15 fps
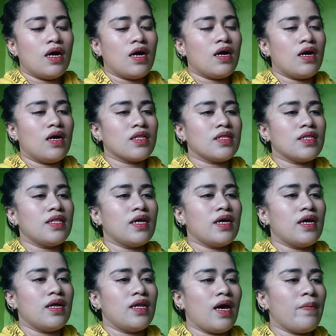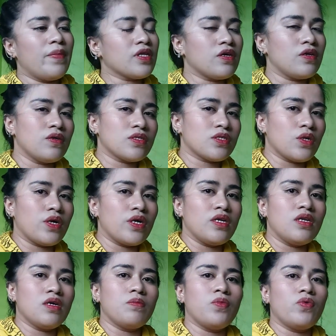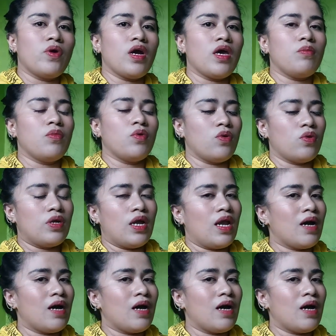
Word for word: at uh, nalaman ko yung story ng buhay mo,